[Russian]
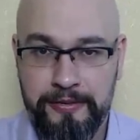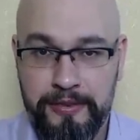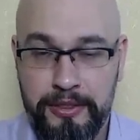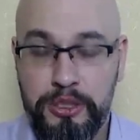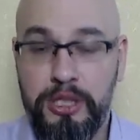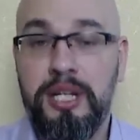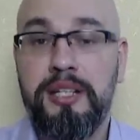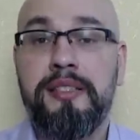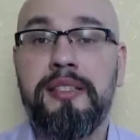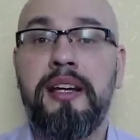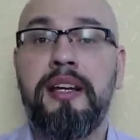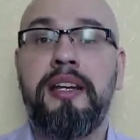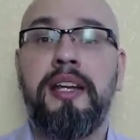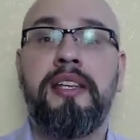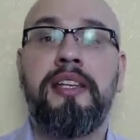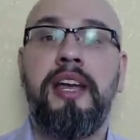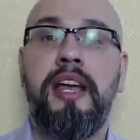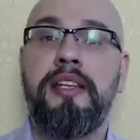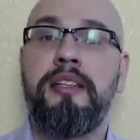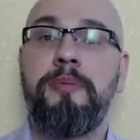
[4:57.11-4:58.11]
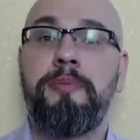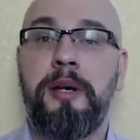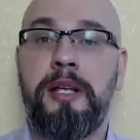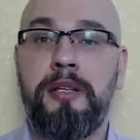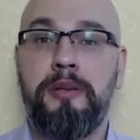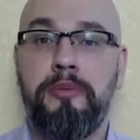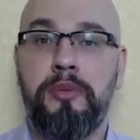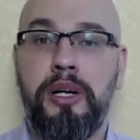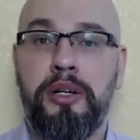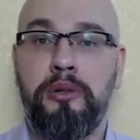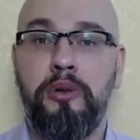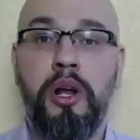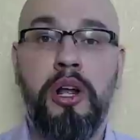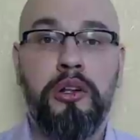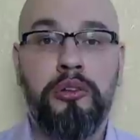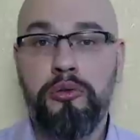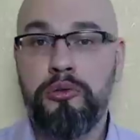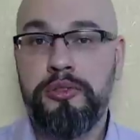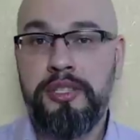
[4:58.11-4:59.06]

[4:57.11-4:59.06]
Честно говоря, я не понимаю. Ну,